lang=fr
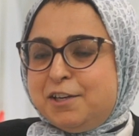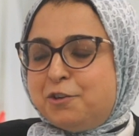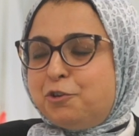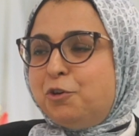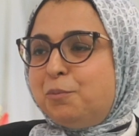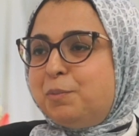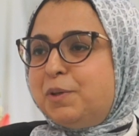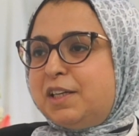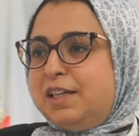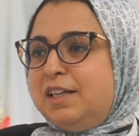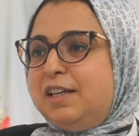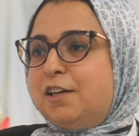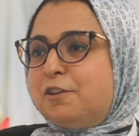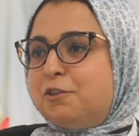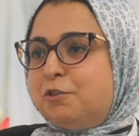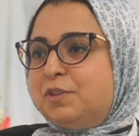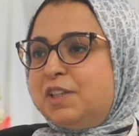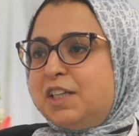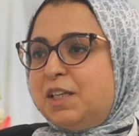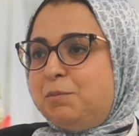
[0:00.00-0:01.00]
y compris la
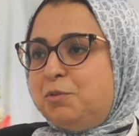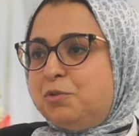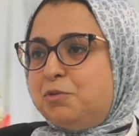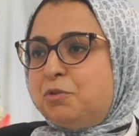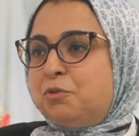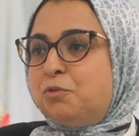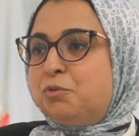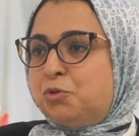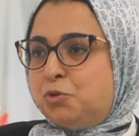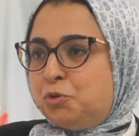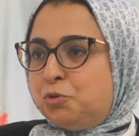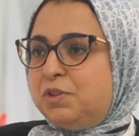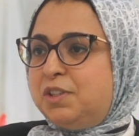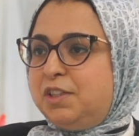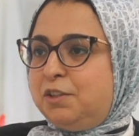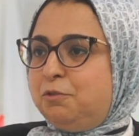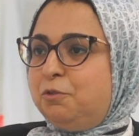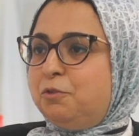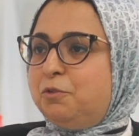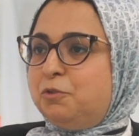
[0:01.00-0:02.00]
contribution au
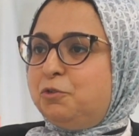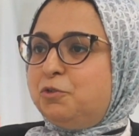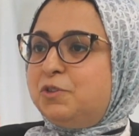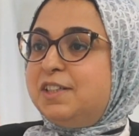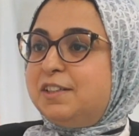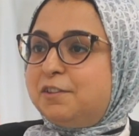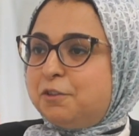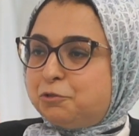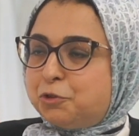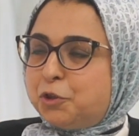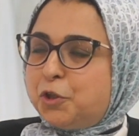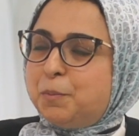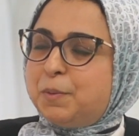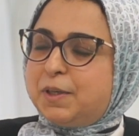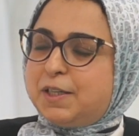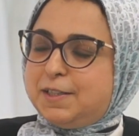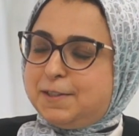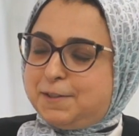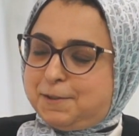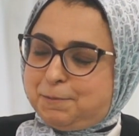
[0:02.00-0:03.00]
succès de, cette mm.
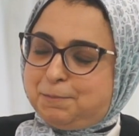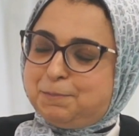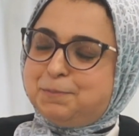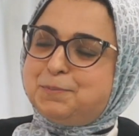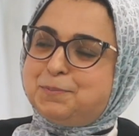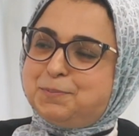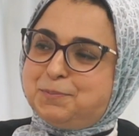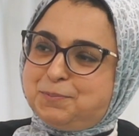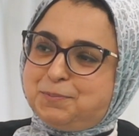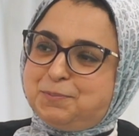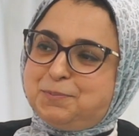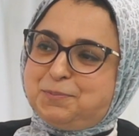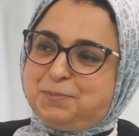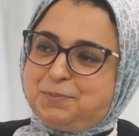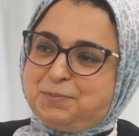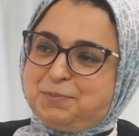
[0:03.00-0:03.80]
entreprise. Mm.